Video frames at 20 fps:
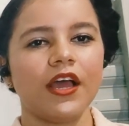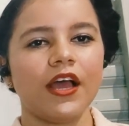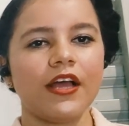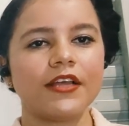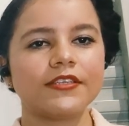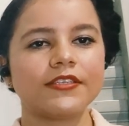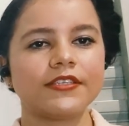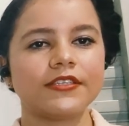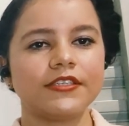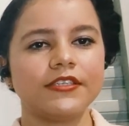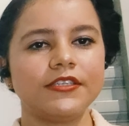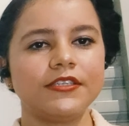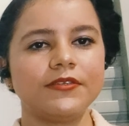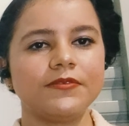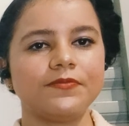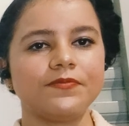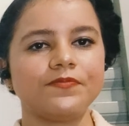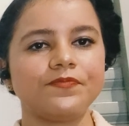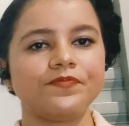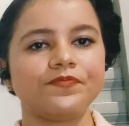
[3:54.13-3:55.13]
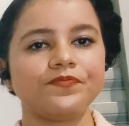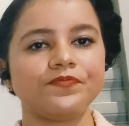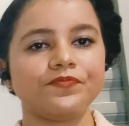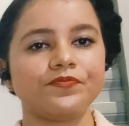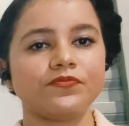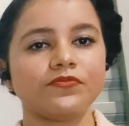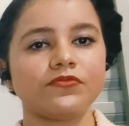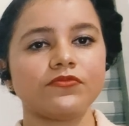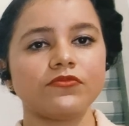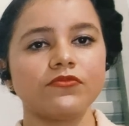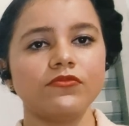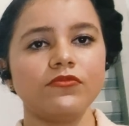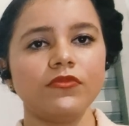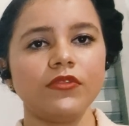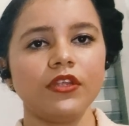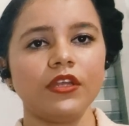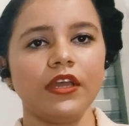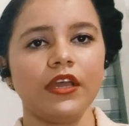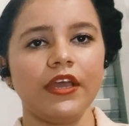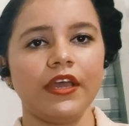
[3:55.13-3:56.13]
Assim,
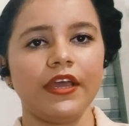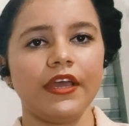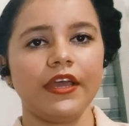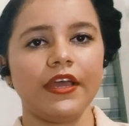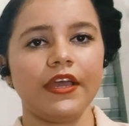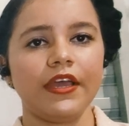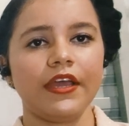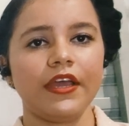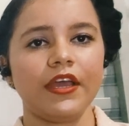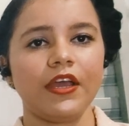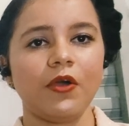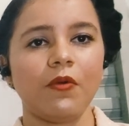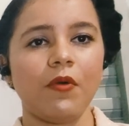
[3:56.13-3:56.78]
é,